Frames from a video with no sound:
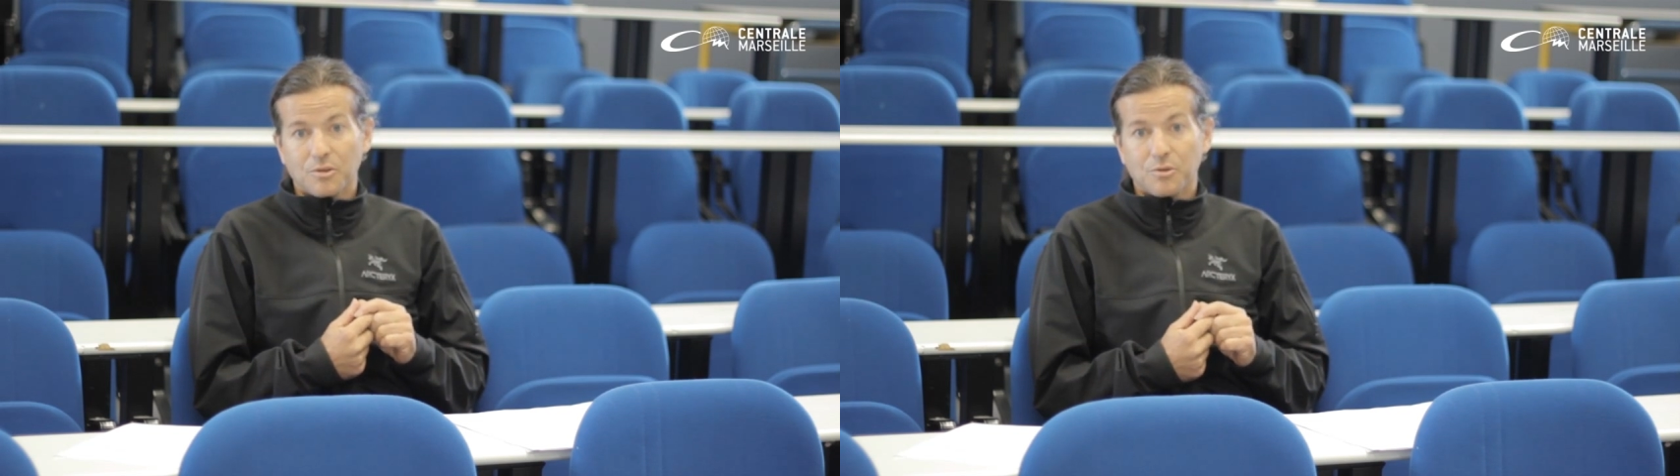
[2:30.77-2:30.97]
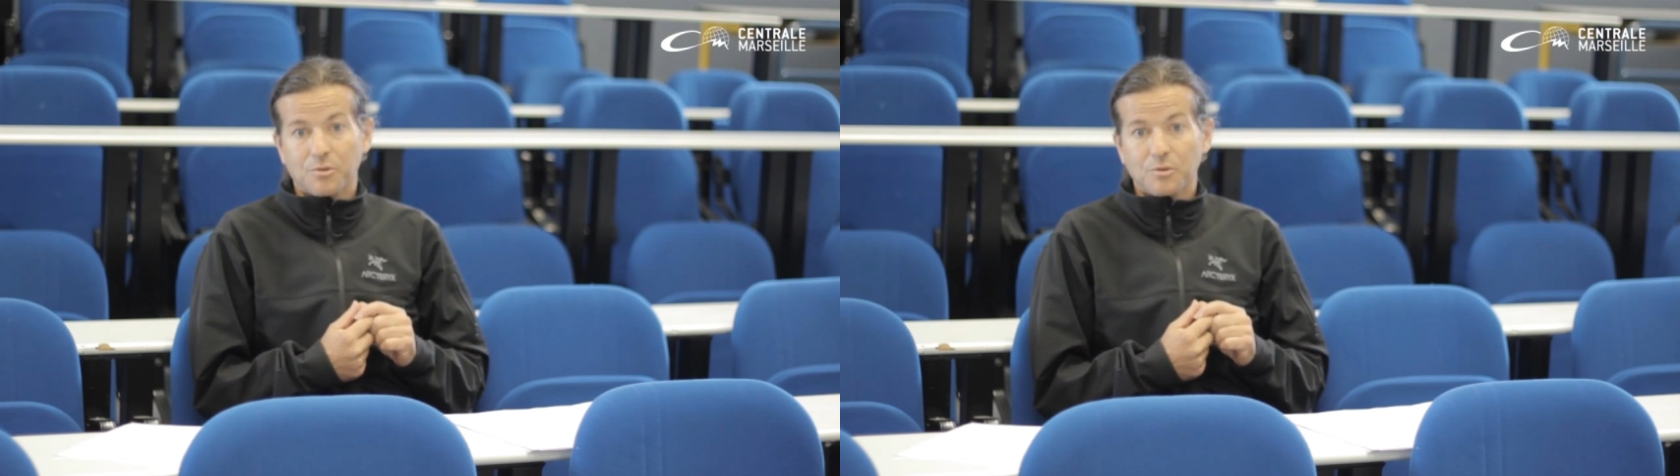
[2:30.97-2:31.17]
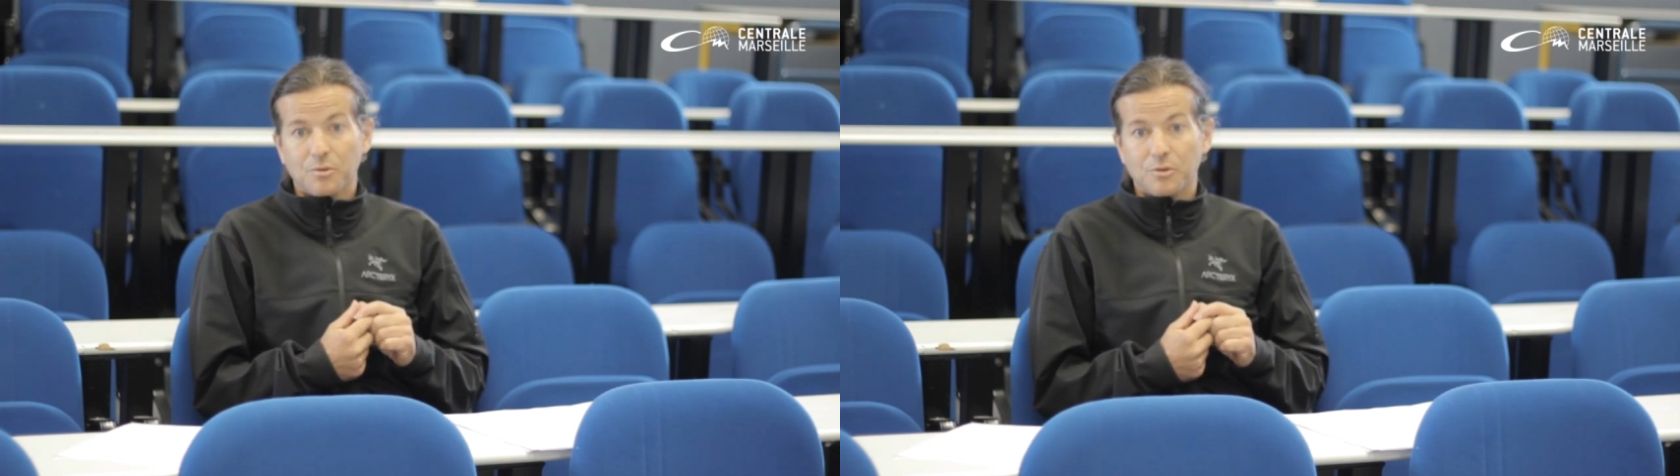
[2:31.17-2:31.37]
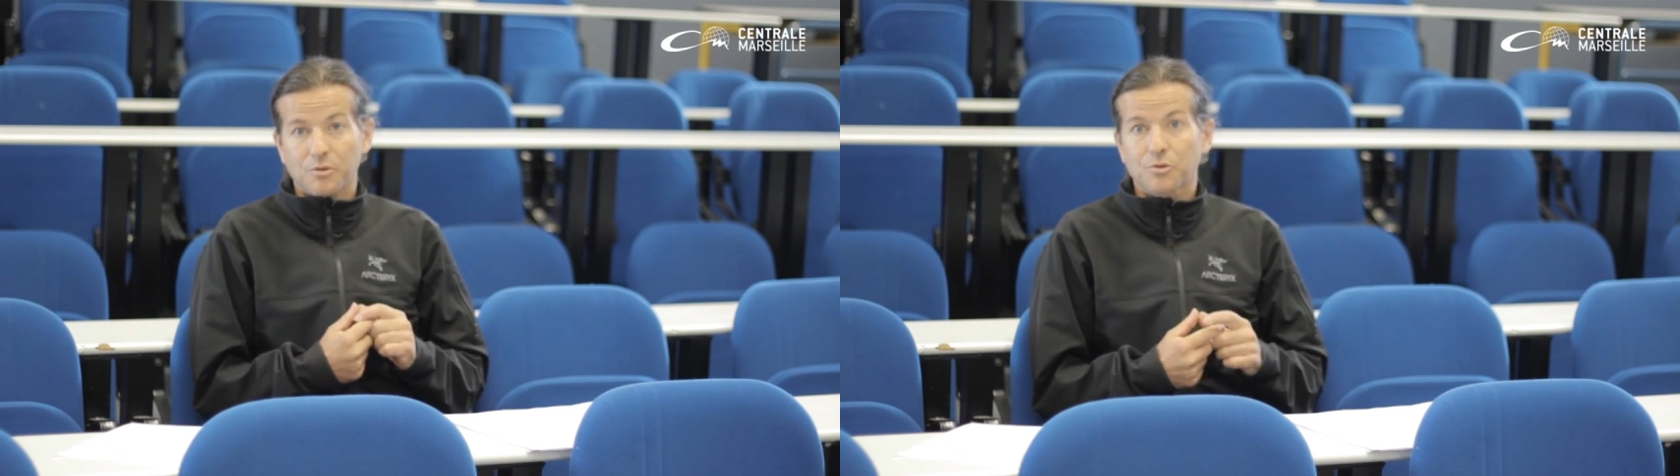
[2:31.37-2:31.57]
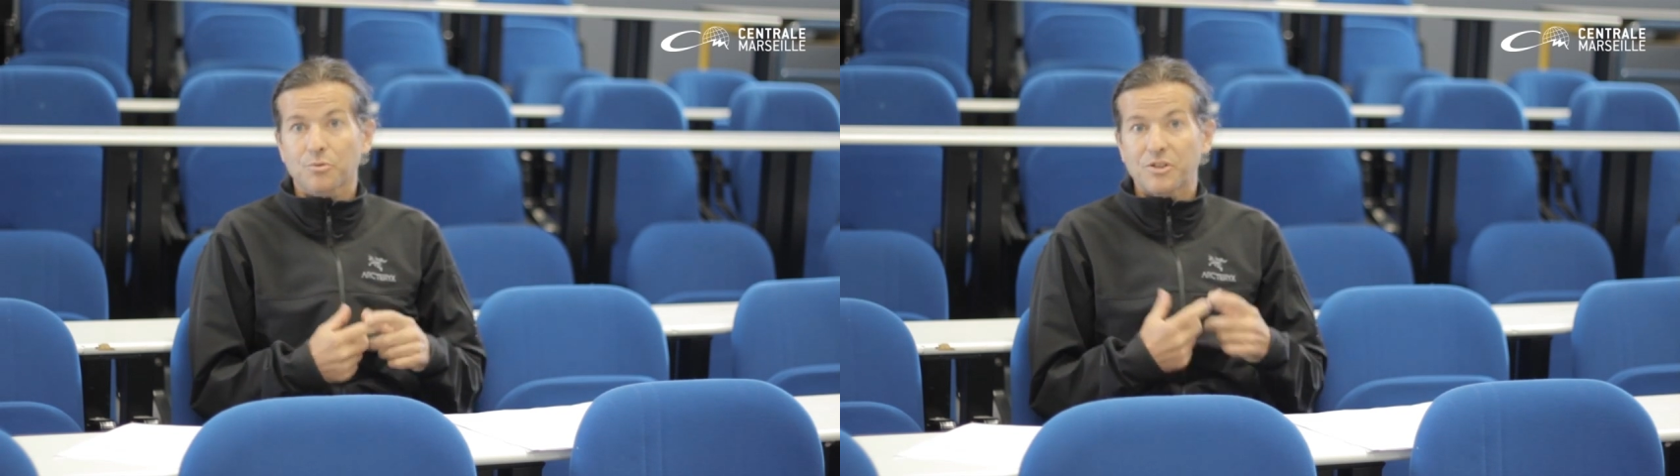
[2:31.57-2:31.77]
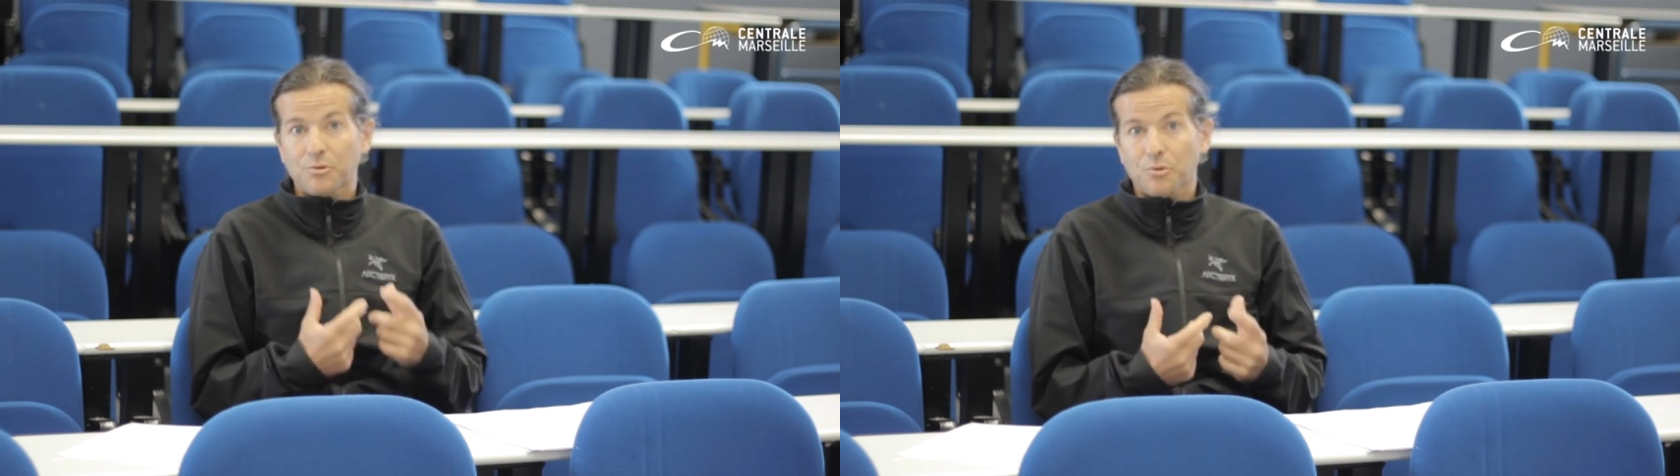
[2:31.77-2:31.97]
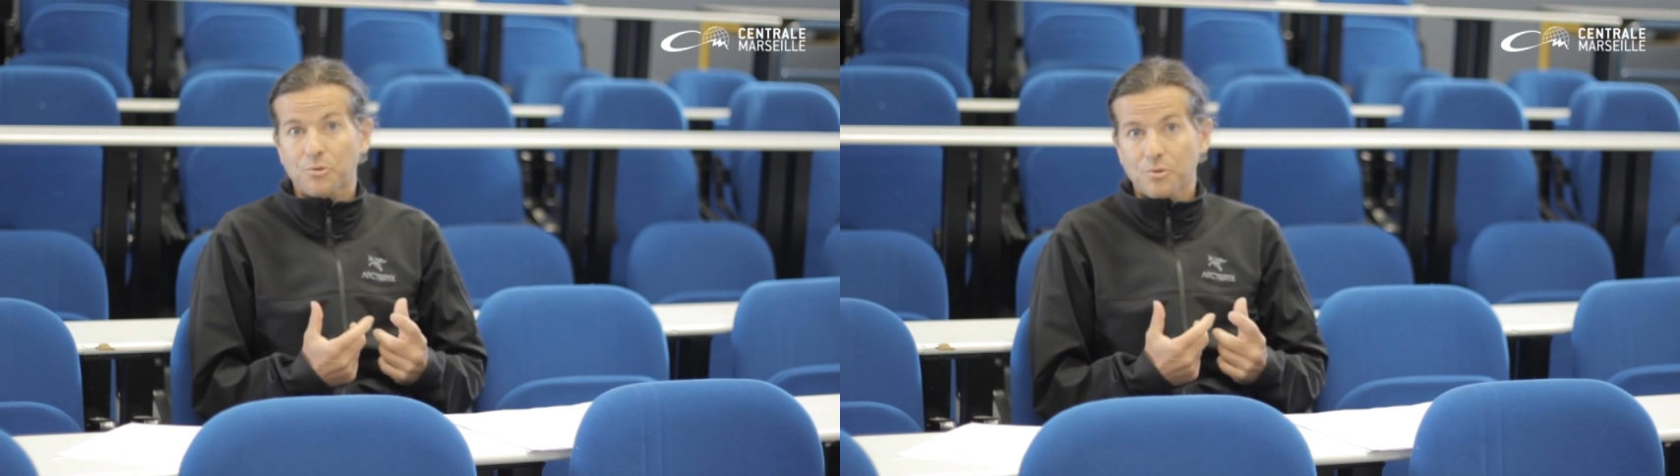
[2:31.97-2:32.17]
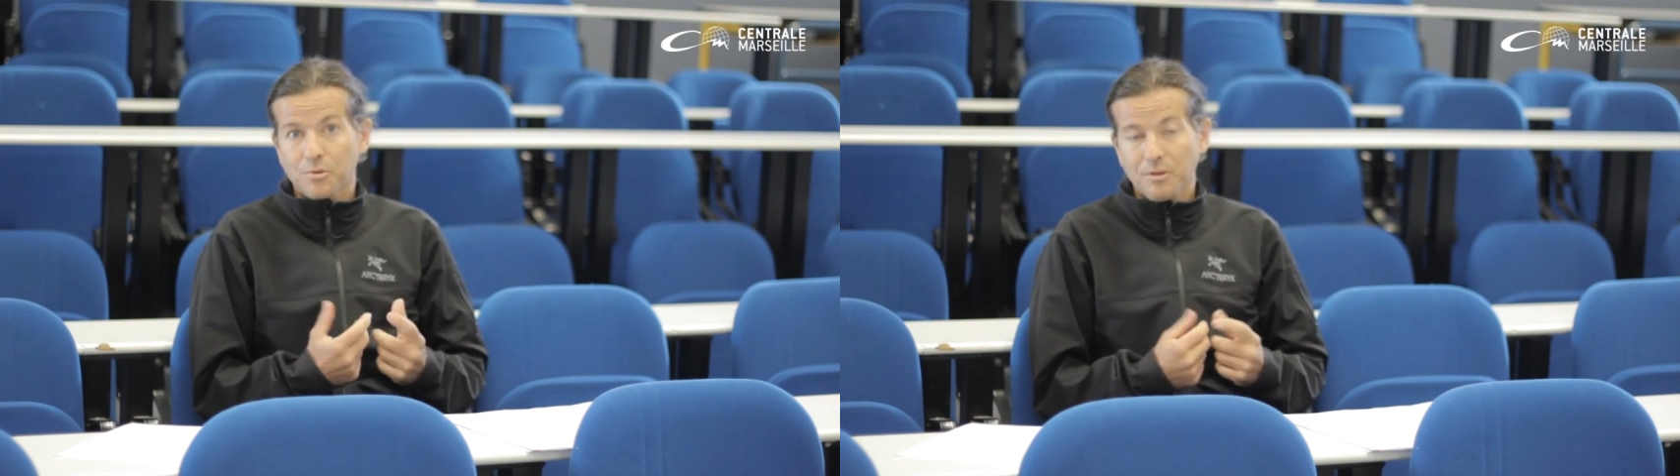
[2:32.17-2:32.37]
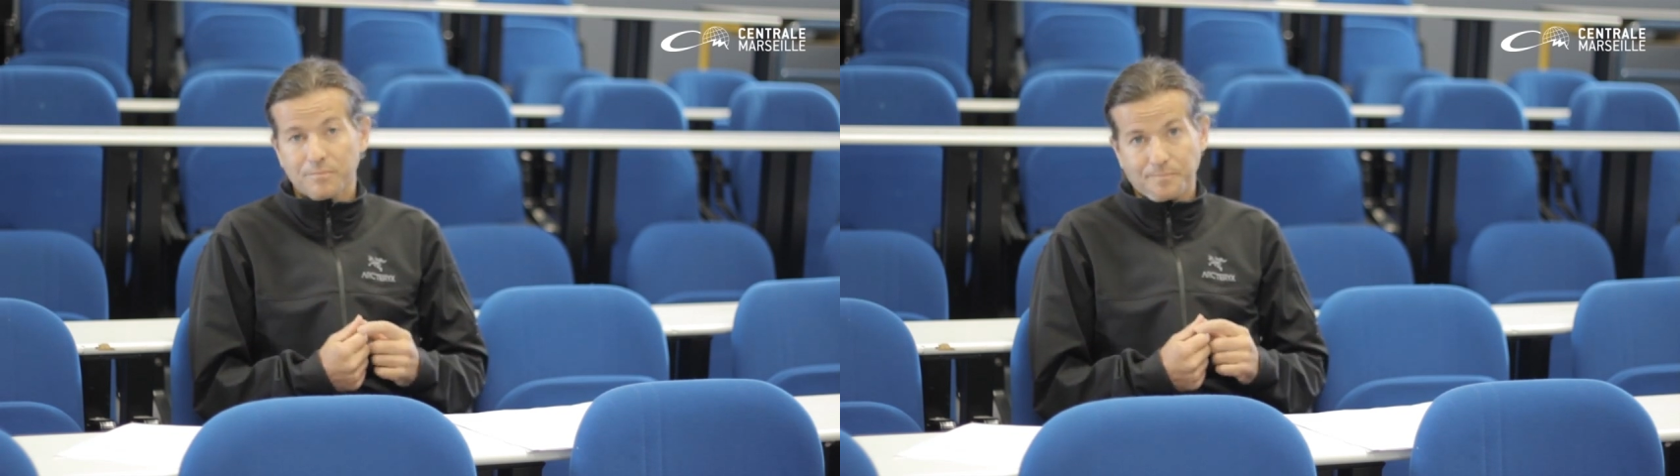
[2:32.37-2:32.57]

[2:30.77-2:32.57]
que ce sont des structures